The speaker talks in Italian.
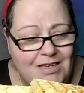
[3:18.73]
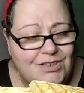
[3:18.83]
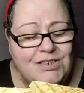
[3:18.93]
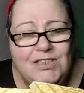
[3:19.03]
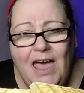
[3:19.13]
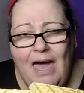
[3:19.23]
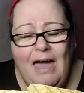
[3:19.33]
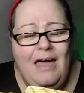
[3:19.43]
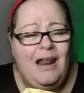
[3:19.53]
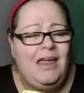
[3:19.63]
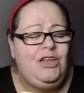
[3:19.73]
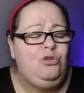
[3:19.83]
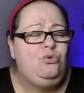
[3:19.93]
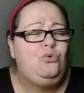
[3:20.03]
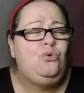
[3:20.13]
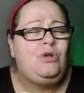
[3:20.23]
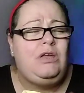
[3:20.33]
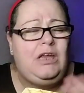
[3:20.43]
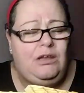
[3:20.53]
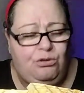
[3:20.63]
Se era
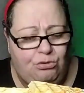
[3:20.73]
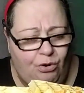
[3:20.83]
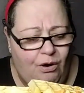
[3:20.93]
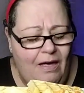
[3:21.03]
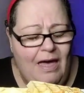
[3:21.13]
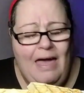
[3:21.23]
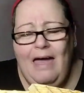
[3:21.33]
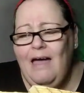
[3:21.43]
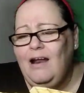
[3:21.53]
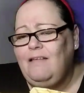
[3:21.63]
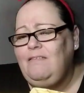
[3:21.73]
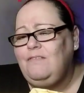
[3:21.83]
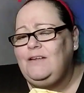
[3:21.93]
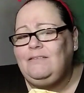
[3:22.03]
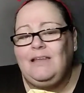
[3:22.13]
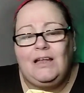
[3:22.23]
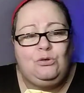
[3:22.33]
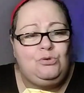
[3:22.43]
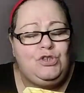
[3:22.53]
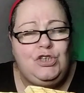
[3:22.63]
indurito, era
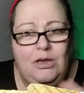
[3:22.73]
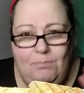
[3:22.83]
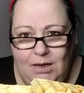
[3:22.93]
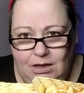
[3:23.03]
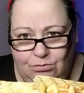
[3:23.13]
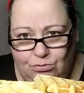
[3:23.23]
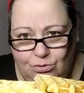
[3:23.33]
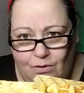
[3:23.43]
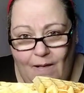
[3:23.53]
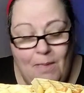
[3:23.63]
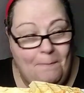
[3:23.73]
diventato cemento,